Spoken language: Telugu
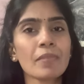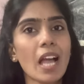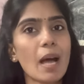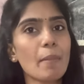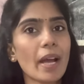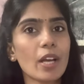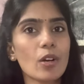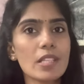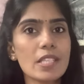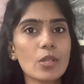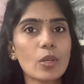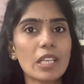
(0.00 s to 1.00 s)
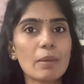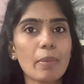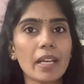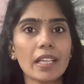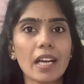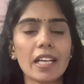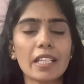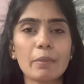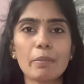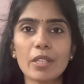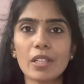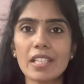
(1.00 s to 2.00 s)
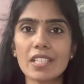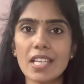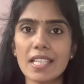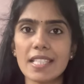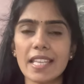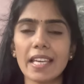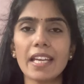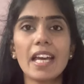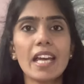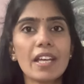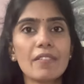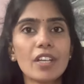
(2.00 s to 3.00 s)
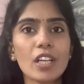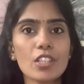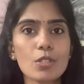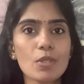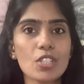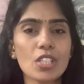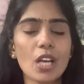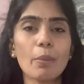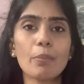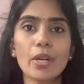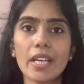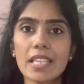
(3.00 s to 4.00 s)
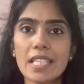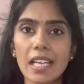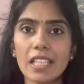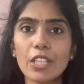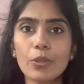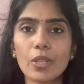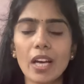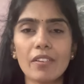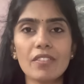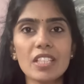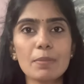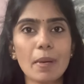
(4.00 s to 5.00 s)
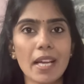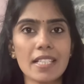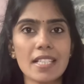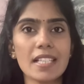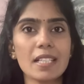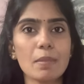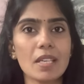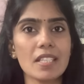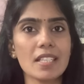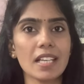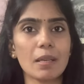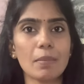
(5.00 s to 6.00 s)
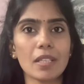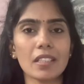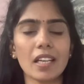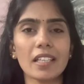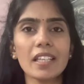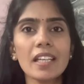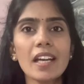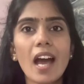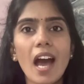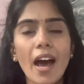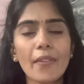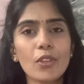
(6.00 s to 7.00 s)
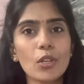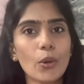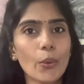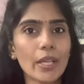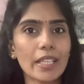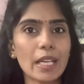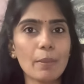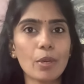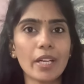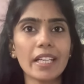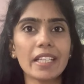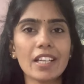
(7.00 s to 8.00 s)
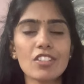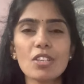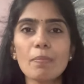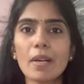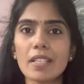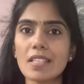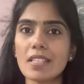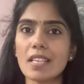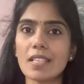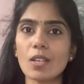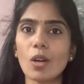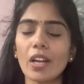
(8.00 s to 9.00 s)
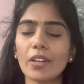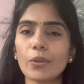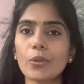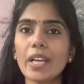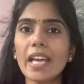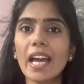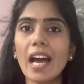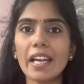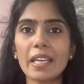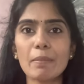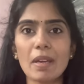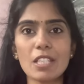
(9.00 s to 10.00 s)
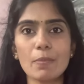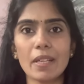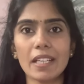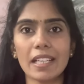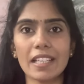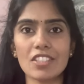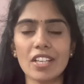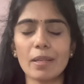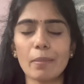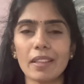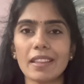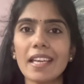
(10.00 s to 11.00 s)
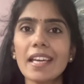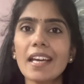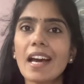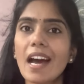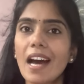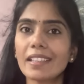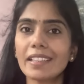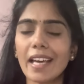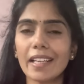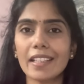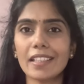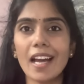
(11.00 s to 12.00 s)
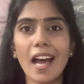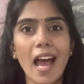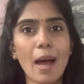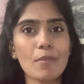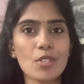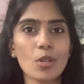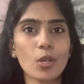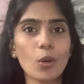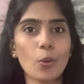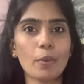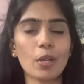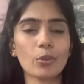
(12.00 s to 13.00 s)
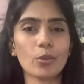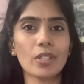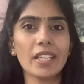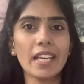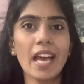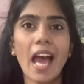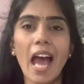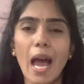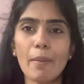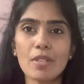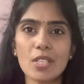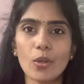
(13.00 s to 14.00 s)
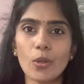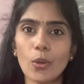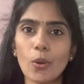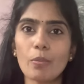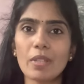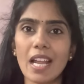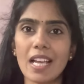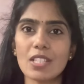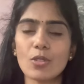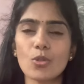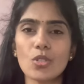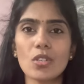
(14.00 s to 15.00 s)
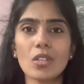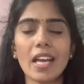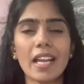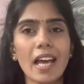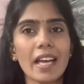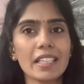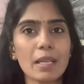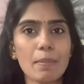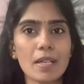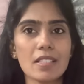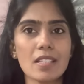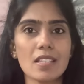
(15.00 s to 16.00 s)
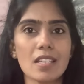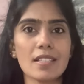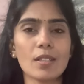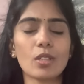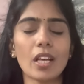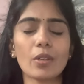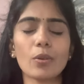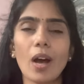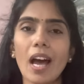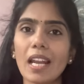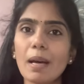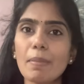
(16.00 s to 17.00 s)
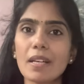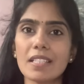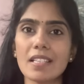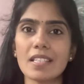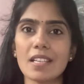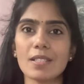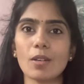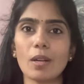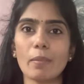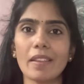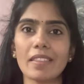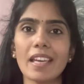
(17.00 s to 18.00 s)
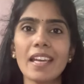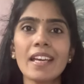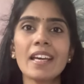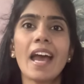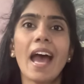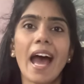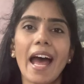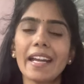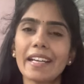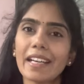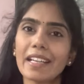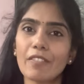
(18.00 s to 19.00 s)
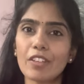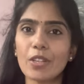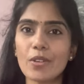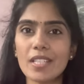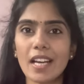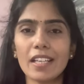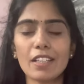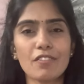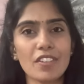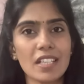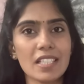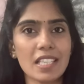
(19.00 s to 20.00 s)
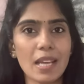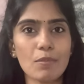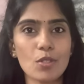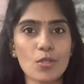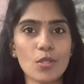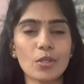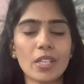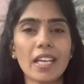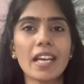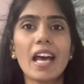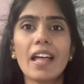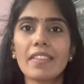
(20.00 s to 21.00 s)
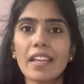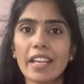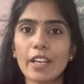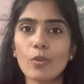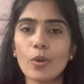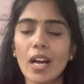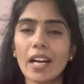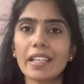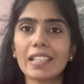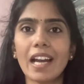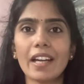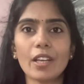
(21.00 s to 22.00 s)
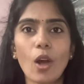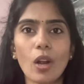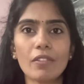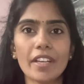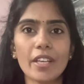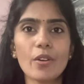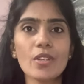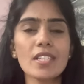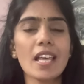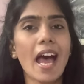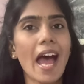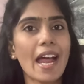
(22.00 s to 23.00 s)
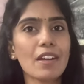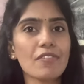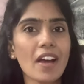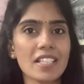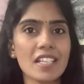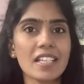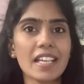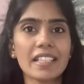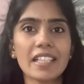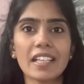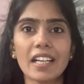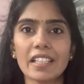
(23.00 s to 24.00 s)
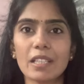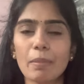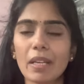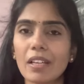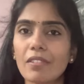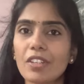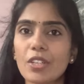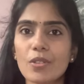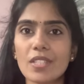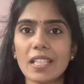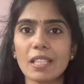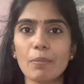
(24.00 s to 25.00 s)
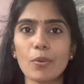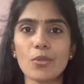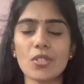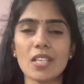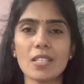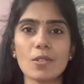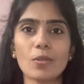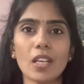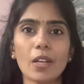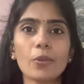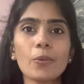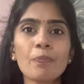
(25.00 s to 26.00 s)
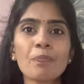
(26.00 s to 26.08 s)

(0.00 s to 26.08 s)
ఆ మై హాల్ స్టోర్ లింక్ పైన కానీ మీరు క్లిక్ చేస్తే ఈ వీడియోలో చూపించిన ప్రొడక్ట్స్ అన్నీ కూడా విత్ ప్రైజెస్ అండ్ ఇమేజెస్ కనబడతాయి అందులో ఏదైనా ప్రోడక్ట్ నచ్చి పర్చేస్ చేసుకోవాలనుకుంటే ఆ ఇమేజ్ పైన క్లిక్ చేయడం అంతే అది డైరెక్ట్గా అమెజాన్లో ఓపెన్ అవుతుంది అమెజాన్లో మీరు యాజ్ యూజువల్ ఎలా అయితే పర్చేస్ చేసుకుంటారో అలా పర్చేస్ చేసుకోవడం అంతే అండ్ నా వీడియోస్ కానీ ఫస్ట్ టైం చూస్తుంటే నేను ఎక్కువగా ఇట్లాంటి హాల్ వీడియోస్ అండ్ ఫ్యాషన్ రిలేటెడ్ కంటెంట్ పైన వీడియోస్ అయితే పోస్ట్ చేస్తుంటాను